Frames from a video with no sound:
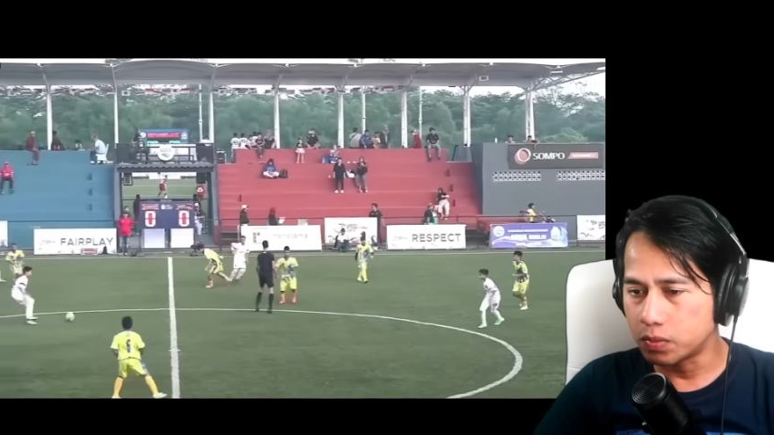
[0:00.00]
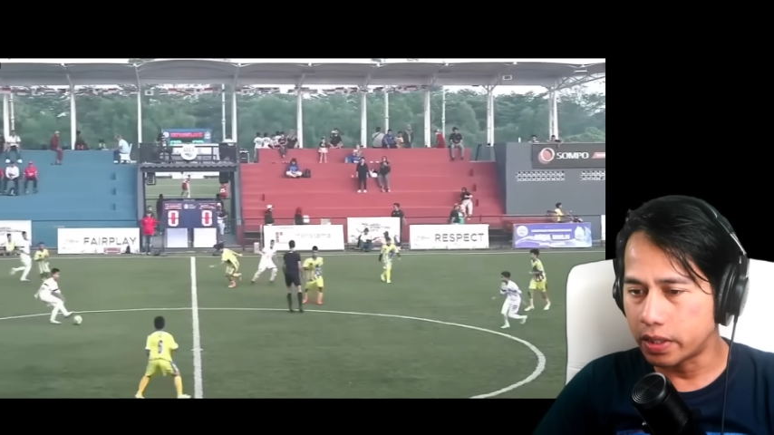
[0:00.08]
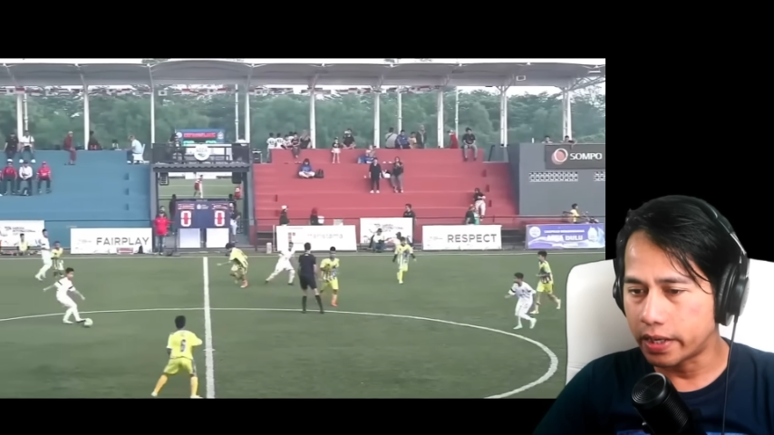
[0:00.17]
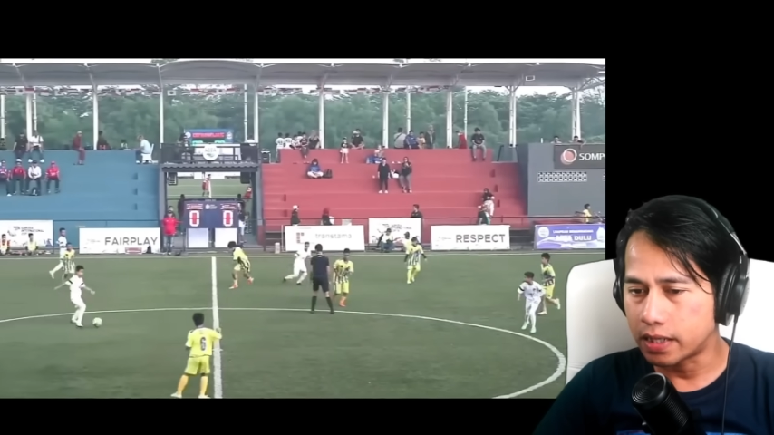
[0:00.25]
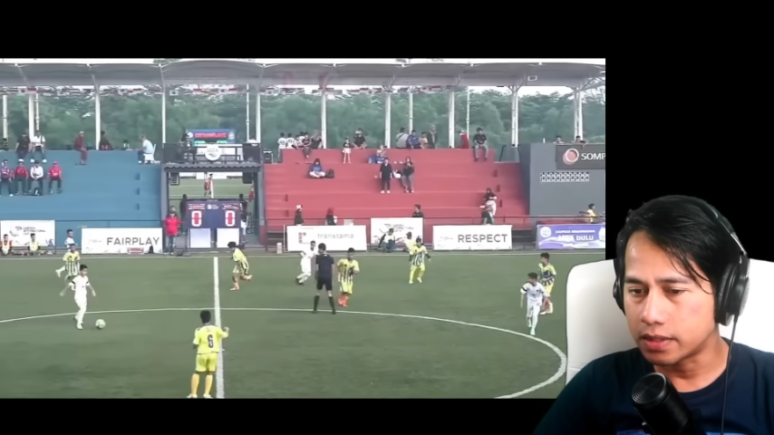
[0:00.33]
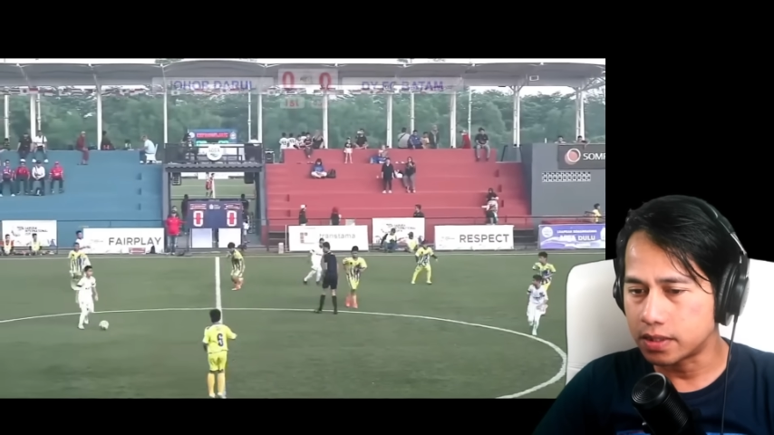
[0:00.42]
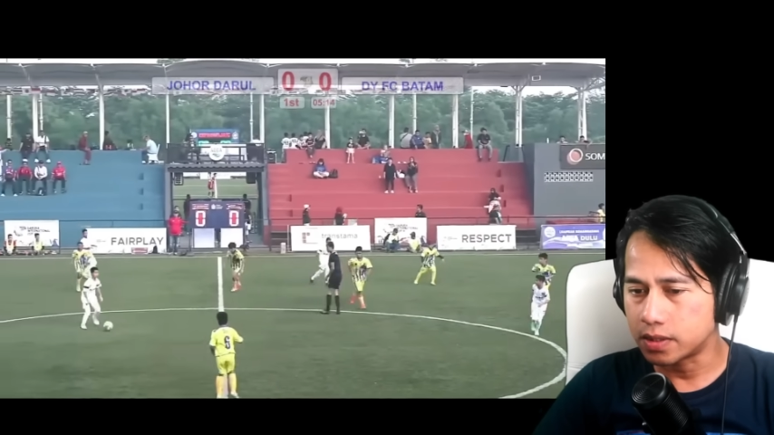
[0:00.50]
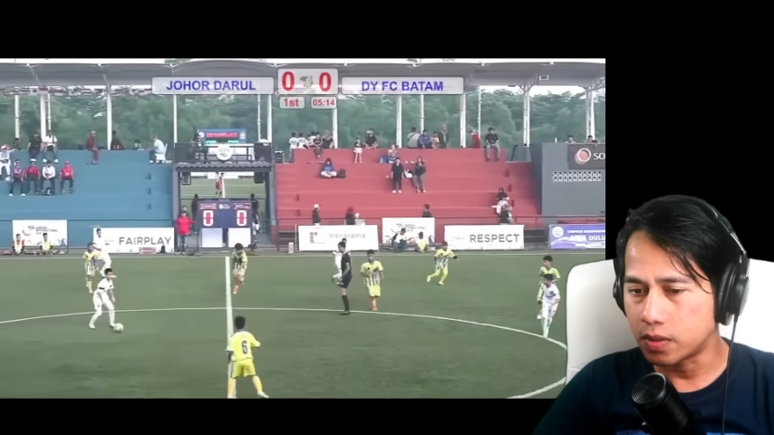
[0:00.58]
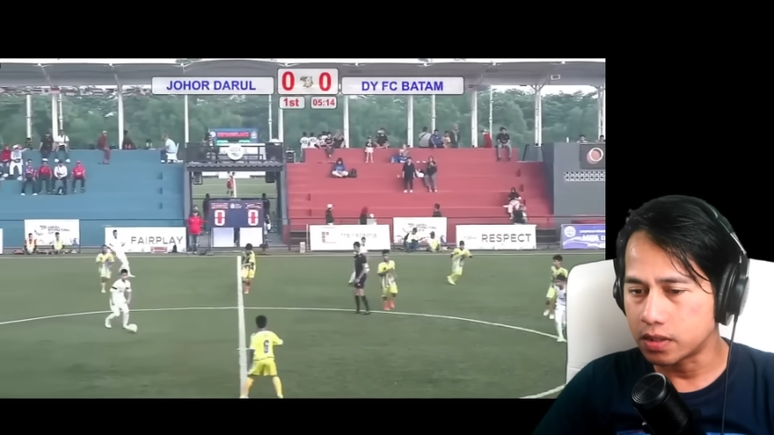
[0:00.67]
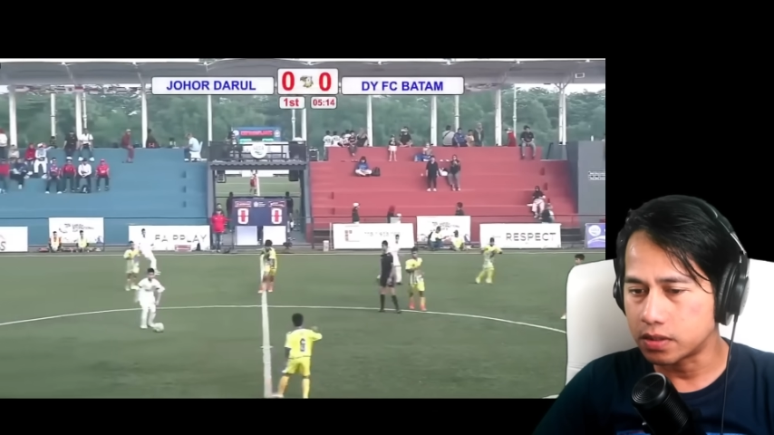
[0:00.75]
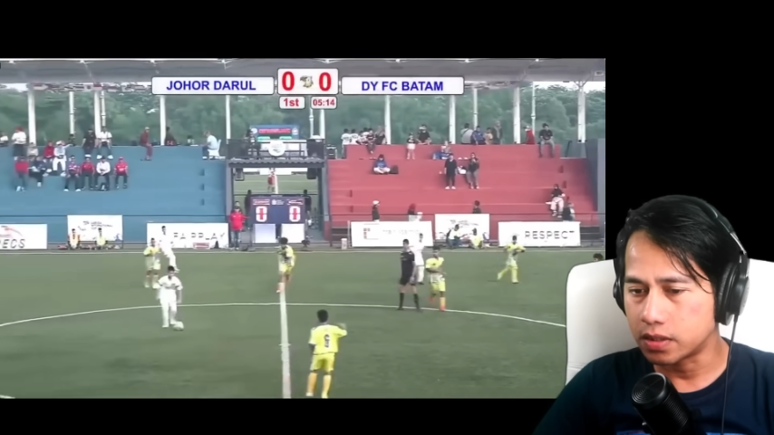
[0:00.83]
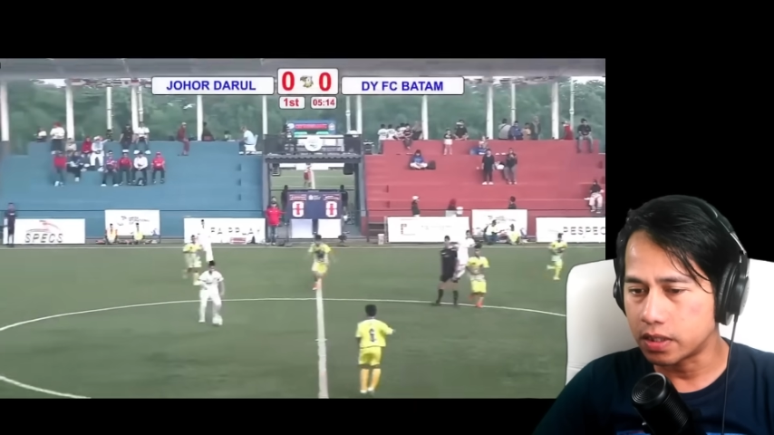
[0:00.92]
melihat
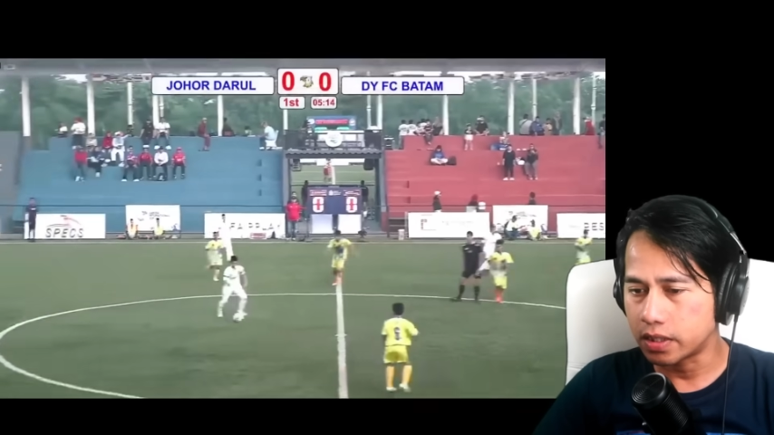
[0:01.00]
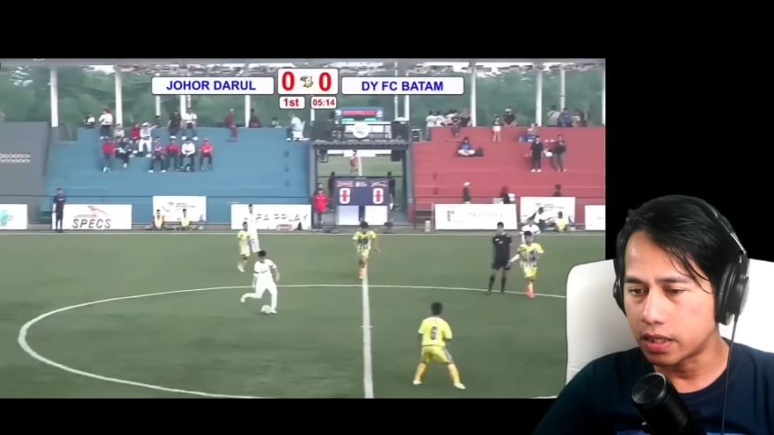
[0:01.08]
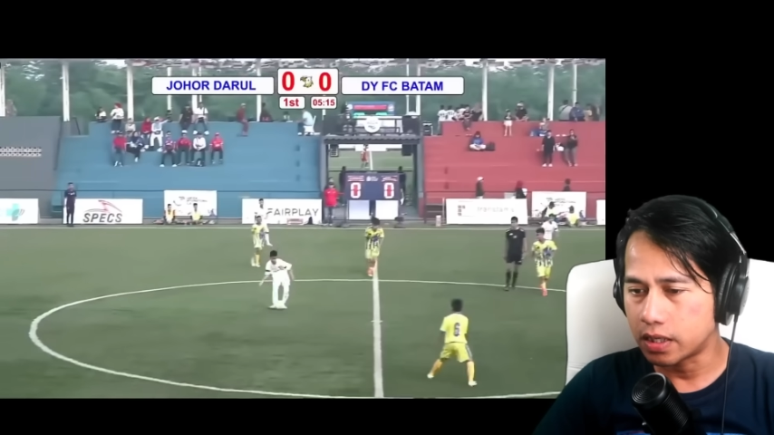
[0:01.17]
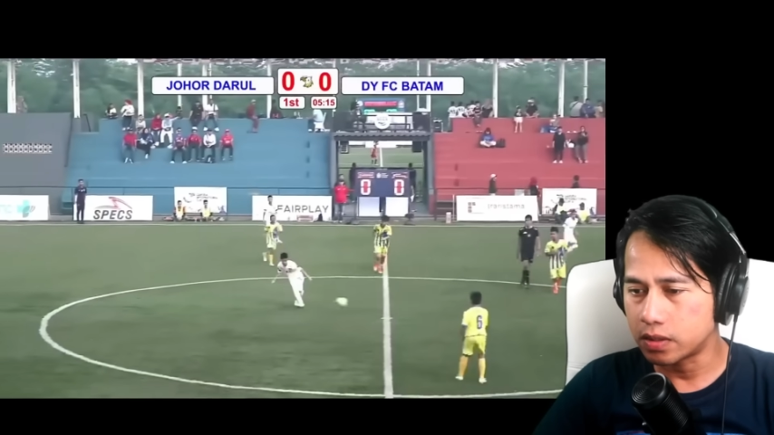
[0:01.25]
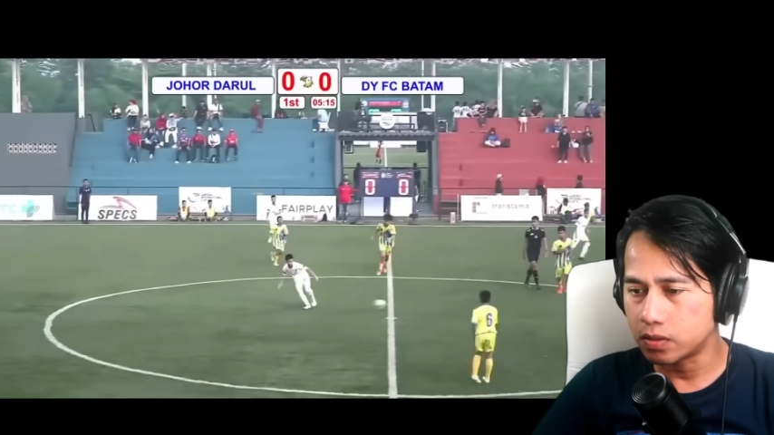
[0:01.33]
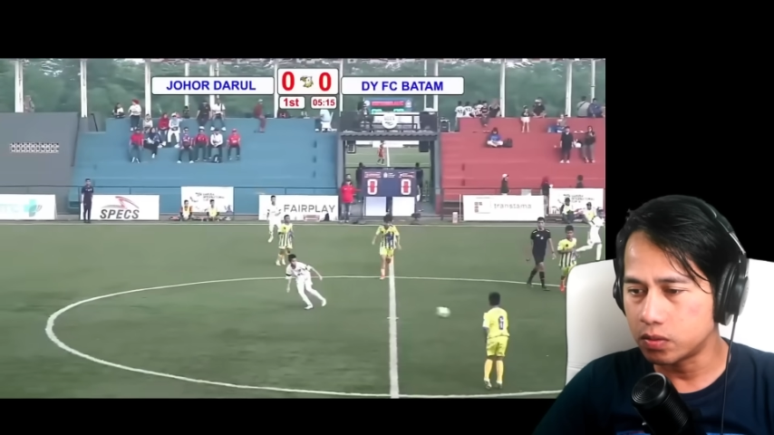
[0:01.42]
situasi kiri kanan